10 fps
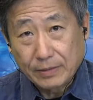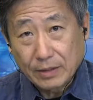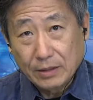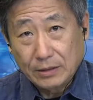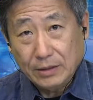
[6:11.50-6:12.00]

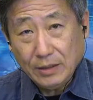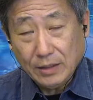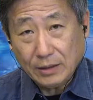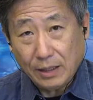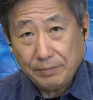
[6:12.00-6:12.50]
一旦
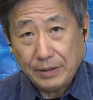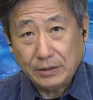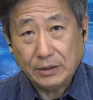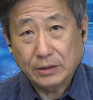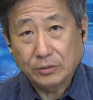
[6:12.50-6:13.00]
他被
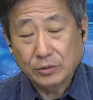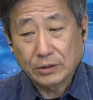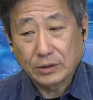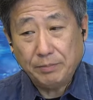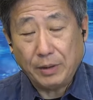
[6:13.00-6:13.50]
这个东西
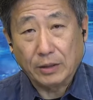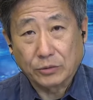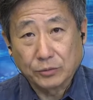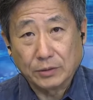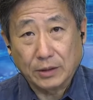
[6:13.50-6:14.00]
给绑
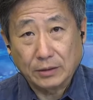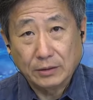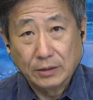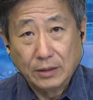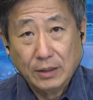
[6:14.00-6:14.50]
住呢，
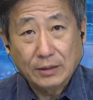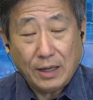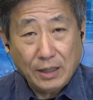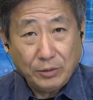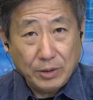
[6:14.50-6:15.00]

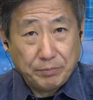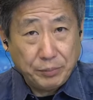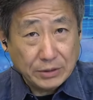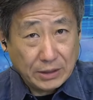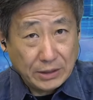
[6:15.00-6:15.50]
他会不
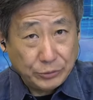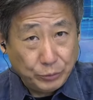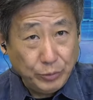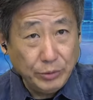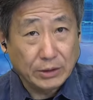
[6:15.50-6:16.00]
遗余
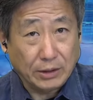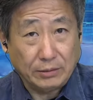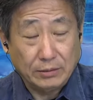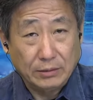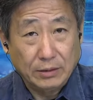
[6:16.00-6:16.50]
力的
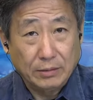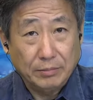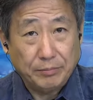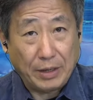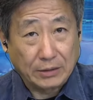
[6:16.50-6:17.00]

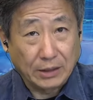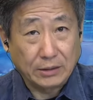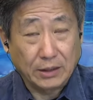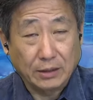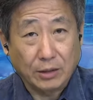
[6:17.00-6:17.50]
把这个
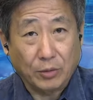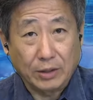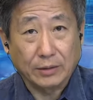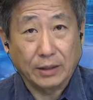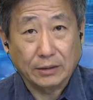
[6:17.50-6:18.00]
钱给还
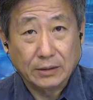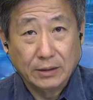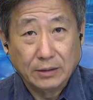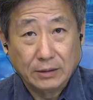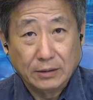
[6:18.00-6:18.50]
回来。
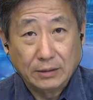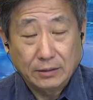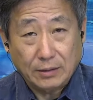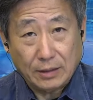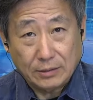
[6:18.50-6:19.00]

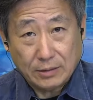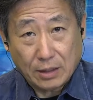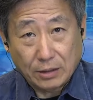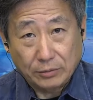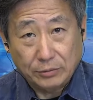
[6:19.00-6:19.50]
他
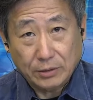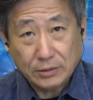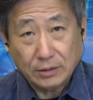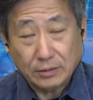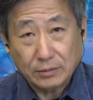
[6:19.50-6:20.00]
考虑到这
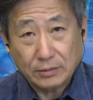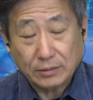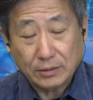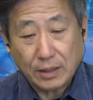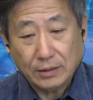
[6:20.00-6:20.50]
儿，
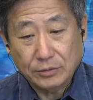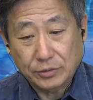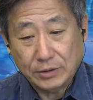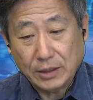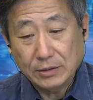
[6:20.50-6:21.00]
他就
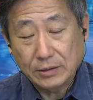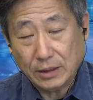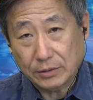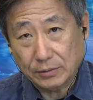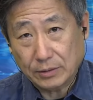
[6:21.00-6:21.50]
先下
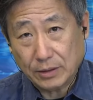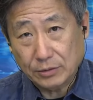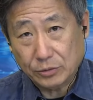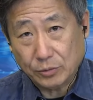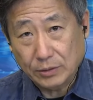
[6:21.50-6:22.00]
手，他就
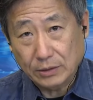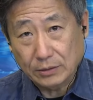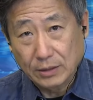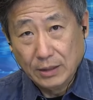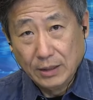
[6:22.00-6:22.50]
从这个
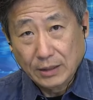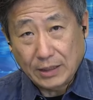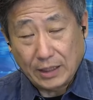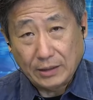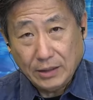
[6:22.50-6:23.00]

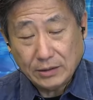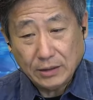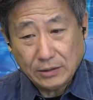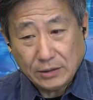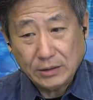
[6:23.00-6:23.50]
给那些
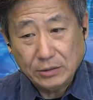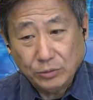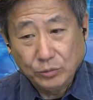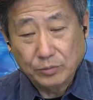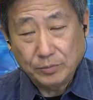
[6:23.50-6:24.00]
记录。